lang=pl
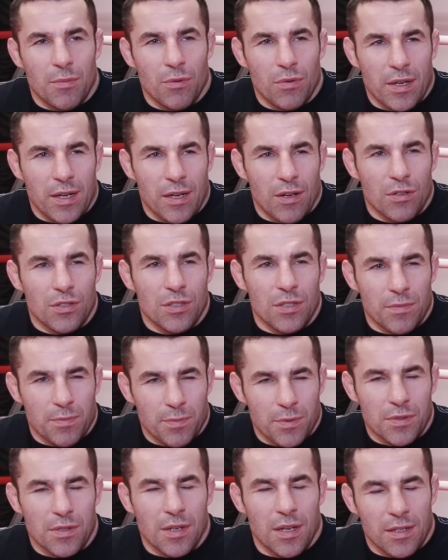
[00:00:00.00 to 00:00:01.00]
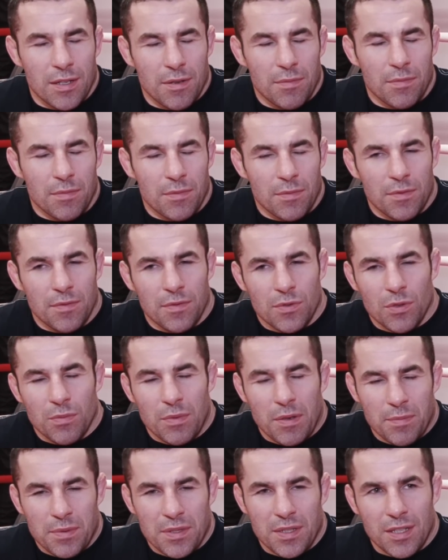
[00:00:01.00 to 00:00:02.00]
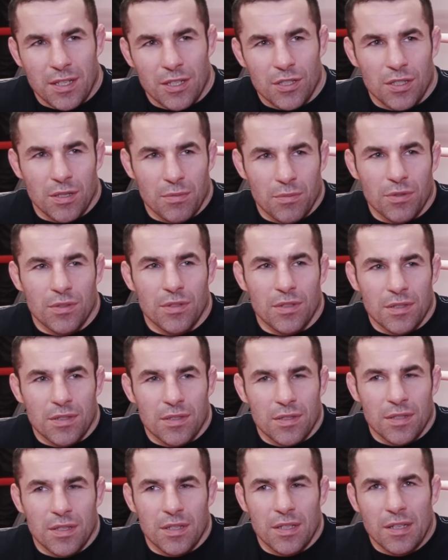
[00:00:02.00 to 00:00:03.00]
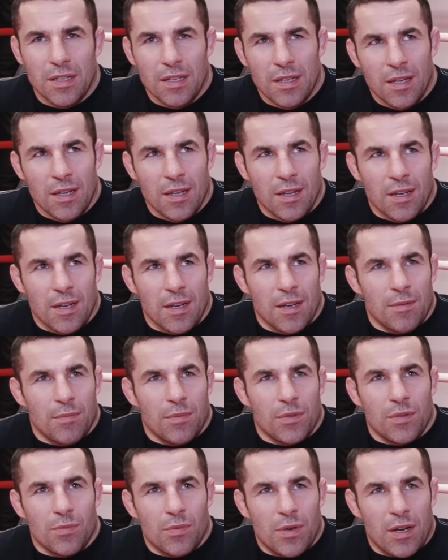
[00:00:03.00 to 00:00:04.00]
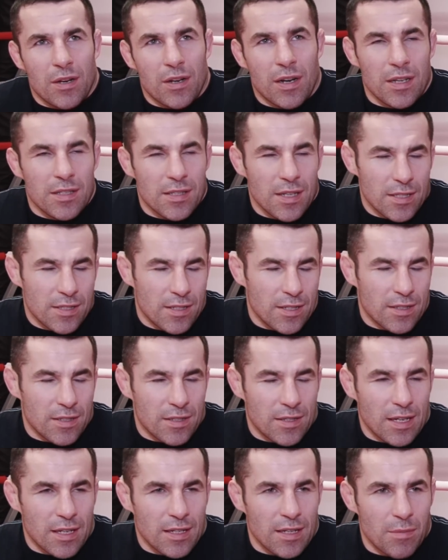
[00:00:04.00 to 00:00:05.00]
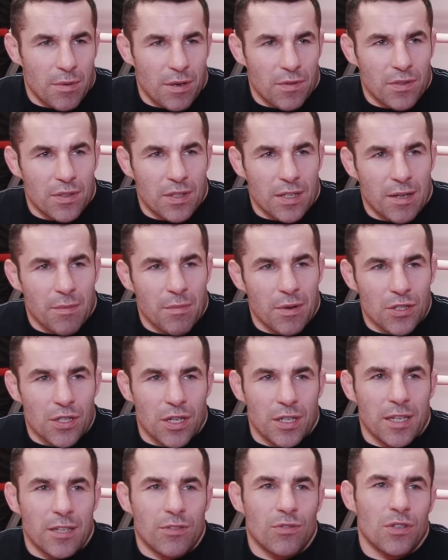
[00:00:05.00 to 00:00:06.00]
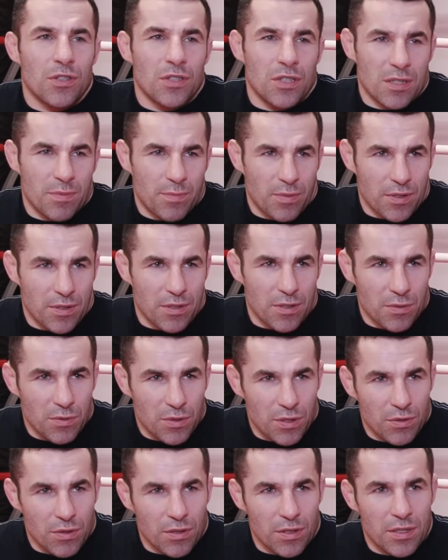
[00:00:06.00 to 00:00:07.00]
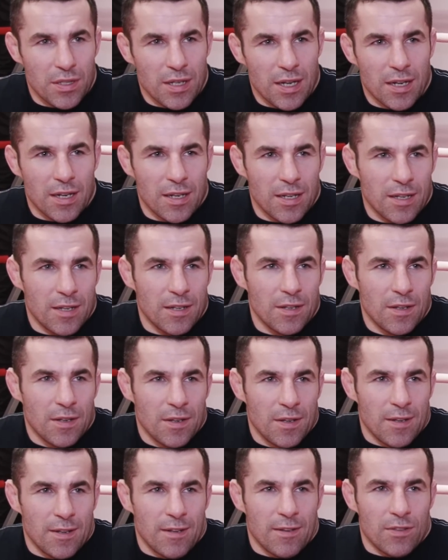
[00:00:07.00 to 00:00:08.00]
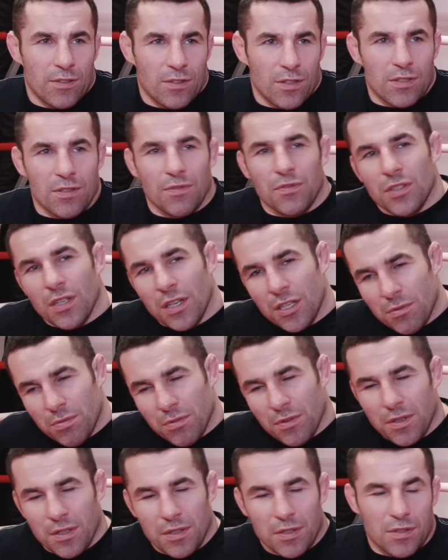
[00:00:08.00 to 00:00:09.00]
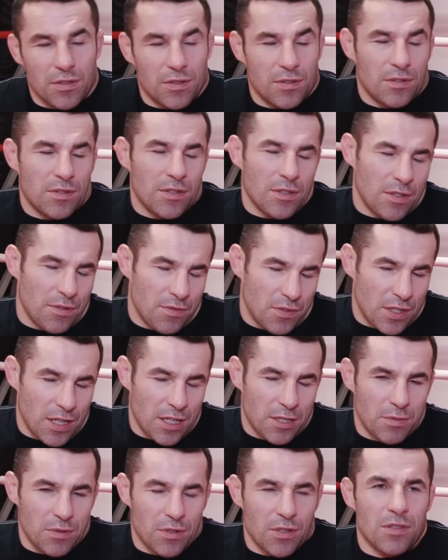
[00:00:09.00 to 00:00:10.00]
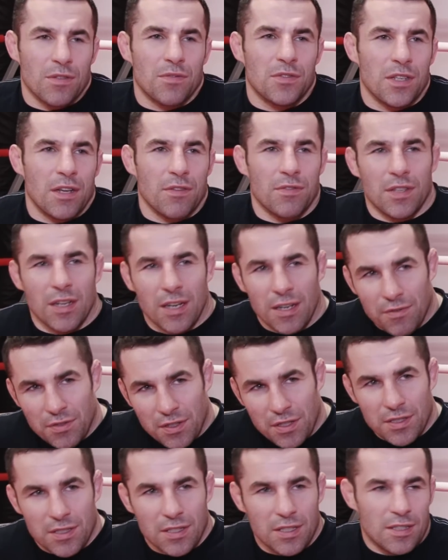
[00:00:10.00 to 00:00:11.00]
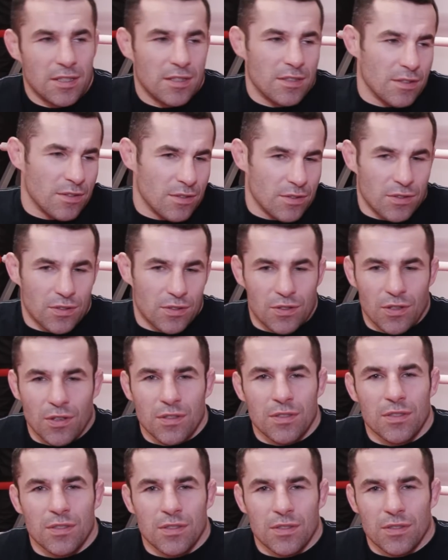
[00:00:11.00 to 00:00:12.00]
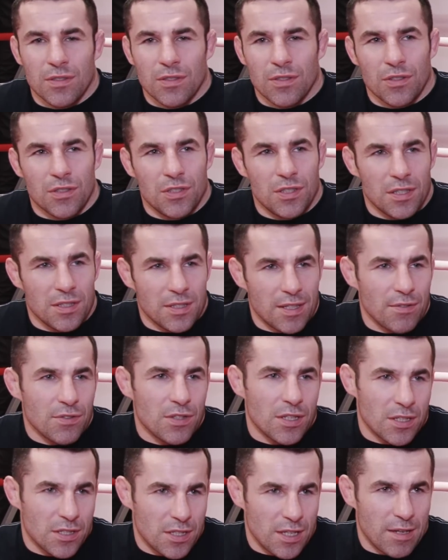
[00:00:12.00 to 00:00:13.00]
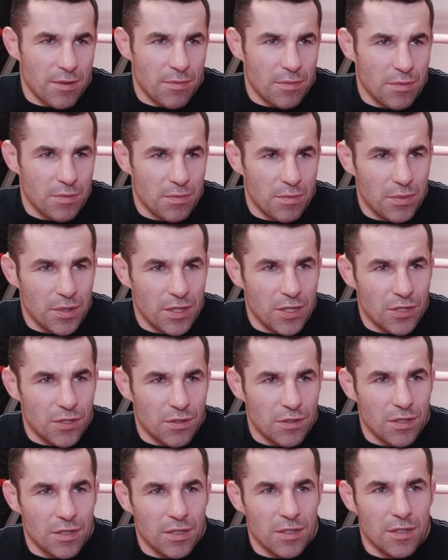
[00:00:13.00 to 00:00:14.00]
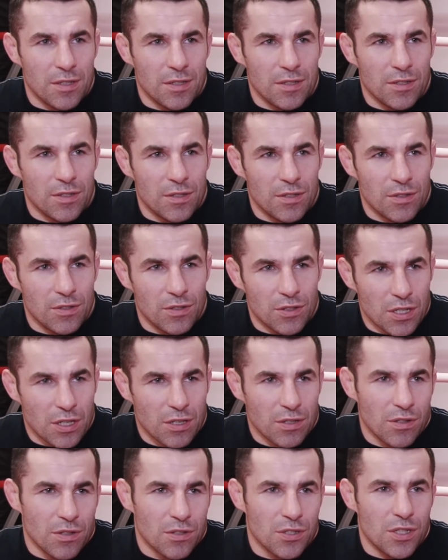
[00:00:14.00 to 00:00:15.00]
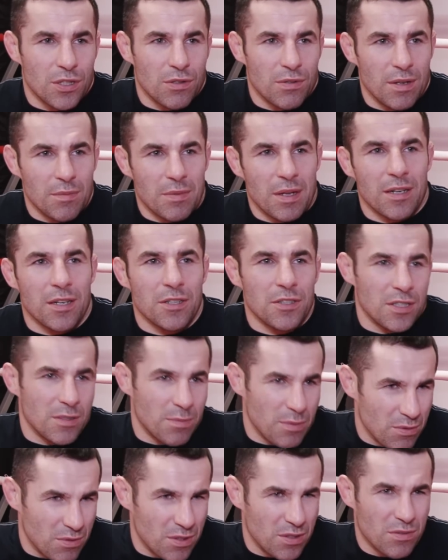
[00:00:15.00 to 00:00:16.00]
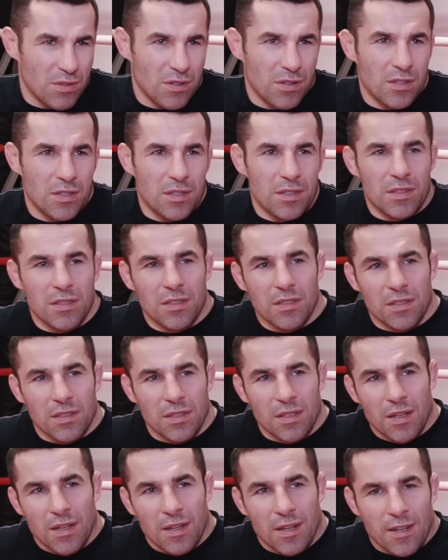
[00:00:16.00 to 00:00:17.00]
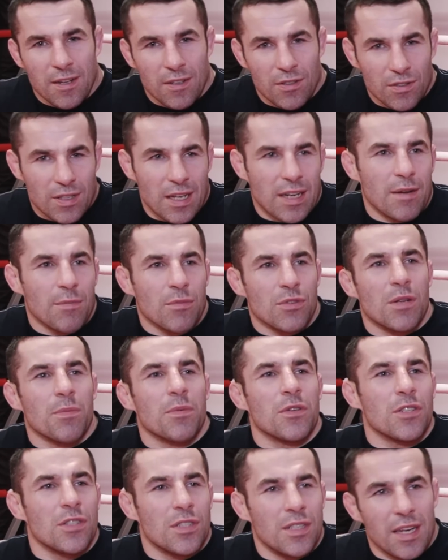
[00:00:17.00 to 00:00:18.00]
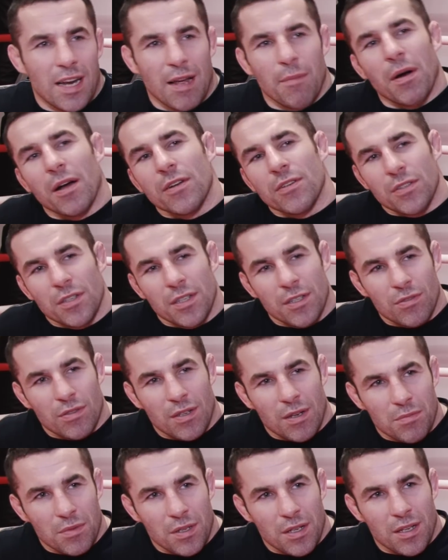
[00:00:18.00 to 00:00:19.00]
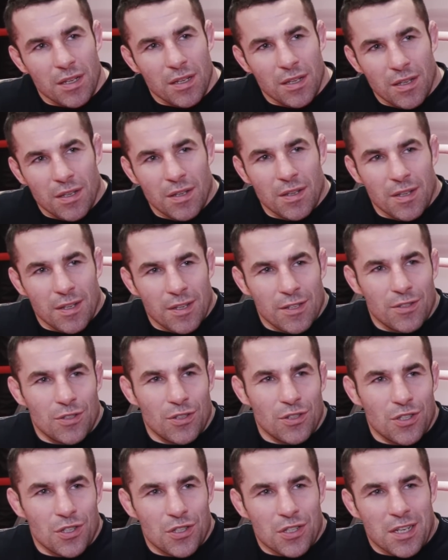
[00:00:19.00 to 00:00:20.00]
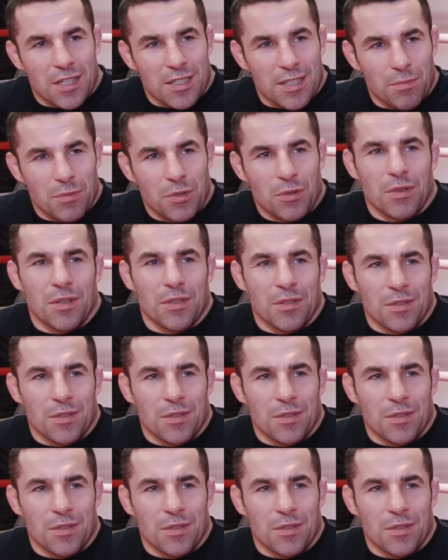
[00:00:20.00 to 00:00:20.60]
był najgorszy pod względem mm, w sumie psychicznym, bo to jest y, bo to była organizacja tak naprawdę takie marzenie, które się spełniło i nagle to co widzieliśmy, to co znaczy widzieliśmy, to co widziałem w telewizji, to, to co gdzie zawsze chciałem być, y, do czego dążyłem, nagle się spełniło i, i no taka można powiedzieć trema, no nie, która mnie troszeczkę zabiła